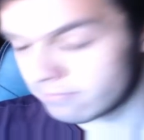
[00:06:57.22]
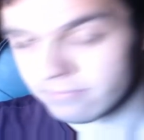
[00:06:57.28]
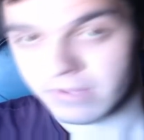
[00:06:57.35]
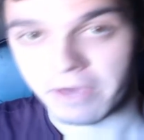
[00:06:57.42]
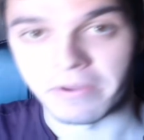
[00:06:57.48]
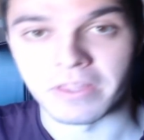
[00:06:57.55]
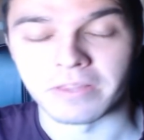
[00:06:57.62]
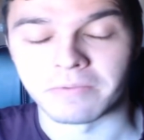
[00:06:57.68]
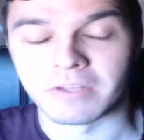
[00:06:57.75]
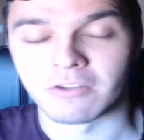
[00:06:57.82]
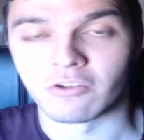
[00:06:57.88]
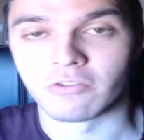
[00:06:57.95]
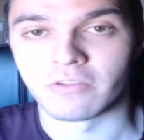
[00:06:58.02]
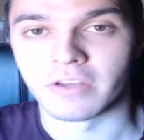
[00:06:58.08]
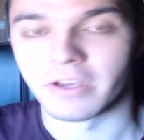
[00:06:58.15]

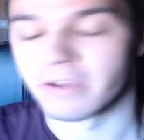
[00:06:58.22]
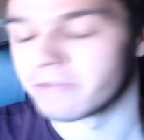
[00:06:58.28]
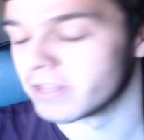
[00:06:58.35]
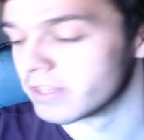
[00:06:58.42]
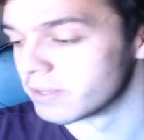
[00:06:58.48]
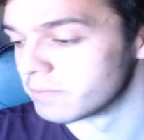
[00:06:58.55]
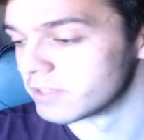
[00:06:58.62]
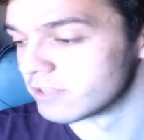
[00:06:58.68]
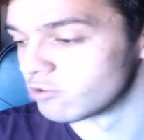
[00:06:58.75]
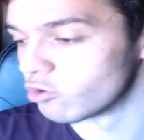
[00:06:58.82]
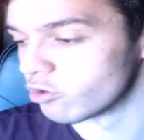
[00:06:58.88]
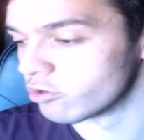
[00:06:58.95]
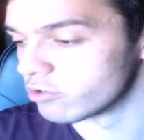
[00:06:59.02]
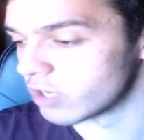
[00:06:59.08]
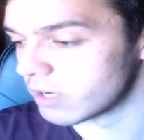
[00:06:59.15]
Evidentemente es lo que
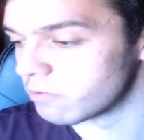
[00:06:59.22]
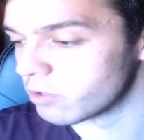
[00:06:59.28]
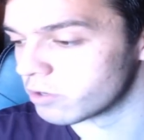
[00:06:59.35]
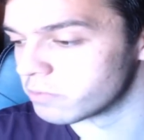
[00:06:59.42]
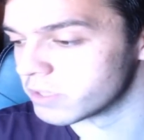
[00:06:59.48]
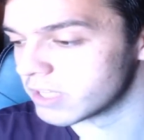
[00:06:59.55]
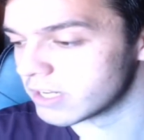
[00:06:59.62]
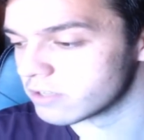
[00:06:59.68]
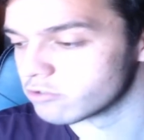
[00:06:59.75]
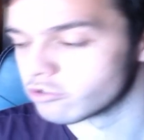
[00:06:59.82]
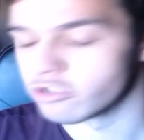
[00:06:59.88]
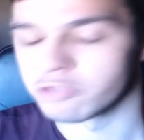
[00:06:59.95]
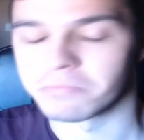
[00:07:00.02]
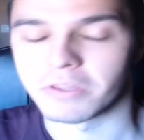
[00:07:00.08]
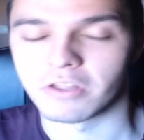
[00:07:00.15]
os acabo de comentar, ¿no? Si
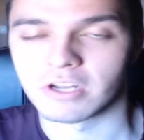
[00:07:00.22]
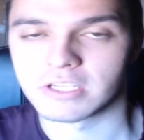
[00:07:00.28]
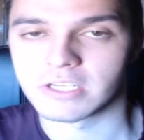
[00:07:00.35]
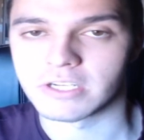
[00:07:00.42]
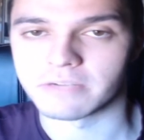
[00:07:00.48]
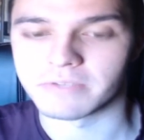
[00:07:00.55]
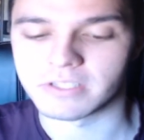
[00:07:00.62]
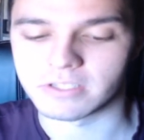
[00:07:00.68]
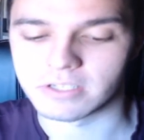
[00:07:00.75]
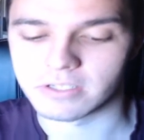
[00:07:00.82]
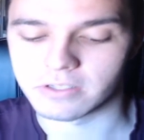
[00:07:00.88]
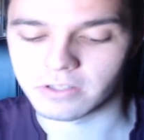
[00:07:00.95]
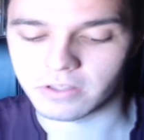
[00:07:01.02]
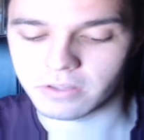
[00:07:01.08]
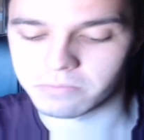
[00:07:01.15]
yo empiezo la serie el 26 de
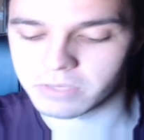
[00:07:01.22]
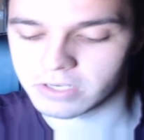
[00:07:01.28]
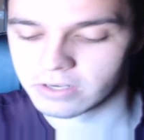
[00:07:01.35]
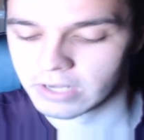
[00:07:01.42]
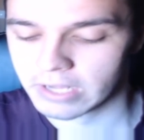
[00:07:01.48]
diciembre